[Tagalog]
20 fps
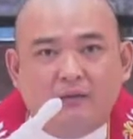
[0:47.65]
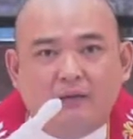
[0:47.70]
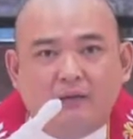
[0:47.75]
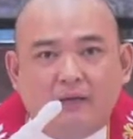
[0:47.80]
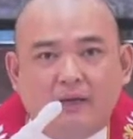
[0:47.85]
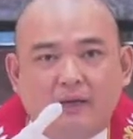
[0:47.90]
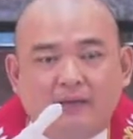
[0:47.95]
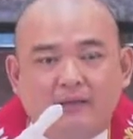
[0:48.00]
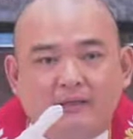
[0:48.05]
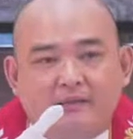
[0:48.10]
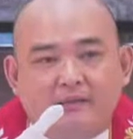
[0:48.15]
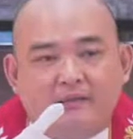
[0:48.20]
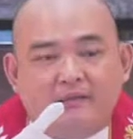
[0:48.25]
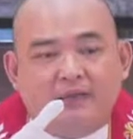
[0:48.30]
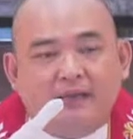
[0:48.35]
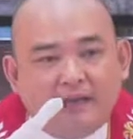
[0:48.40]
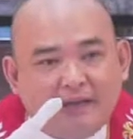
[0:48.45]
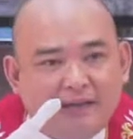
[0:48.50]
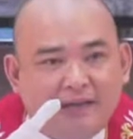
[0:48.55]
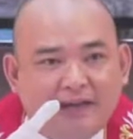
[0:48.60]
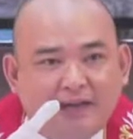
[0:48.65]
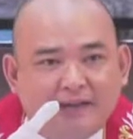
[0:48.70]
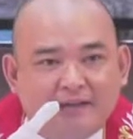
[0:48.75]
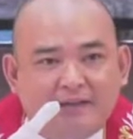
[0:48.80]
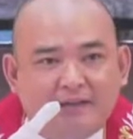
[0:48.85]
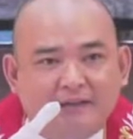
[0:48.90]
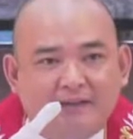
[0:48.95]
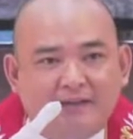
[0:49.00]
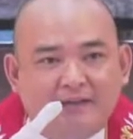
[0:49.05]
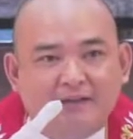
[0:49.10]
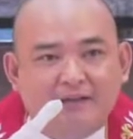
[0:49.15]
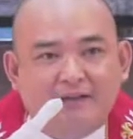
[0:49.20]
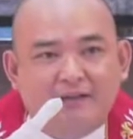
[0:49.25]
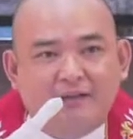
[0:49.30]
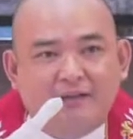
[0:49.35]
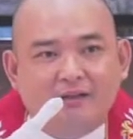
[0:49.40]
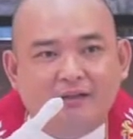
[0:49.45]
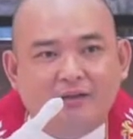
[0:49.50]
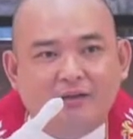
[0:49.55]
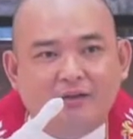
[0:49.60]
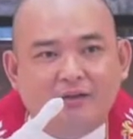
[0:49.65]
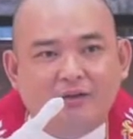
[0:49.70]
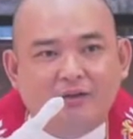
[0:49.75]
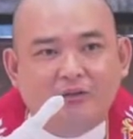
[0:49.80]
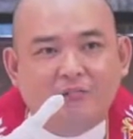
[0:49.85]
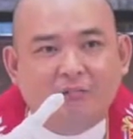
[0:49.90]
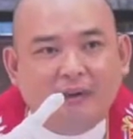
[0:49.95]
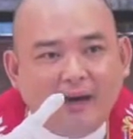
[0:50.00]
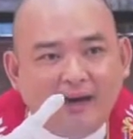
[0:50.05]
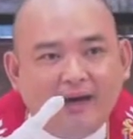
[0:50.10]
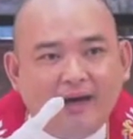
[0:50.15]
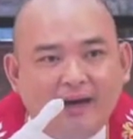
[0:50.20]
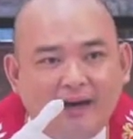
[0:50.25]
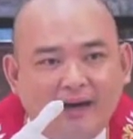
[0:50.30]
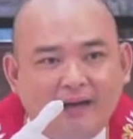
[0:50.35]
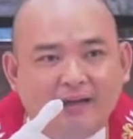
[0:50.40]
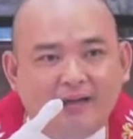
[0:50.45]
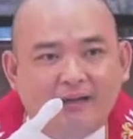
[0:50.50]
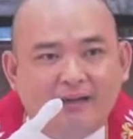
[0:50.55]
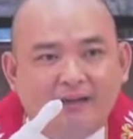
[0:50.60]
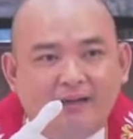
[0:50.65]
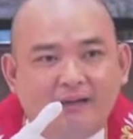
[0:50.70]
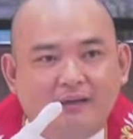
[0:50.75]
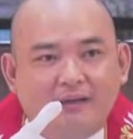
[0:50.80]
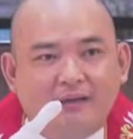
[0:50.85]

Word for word: Like sasakyan o bahay.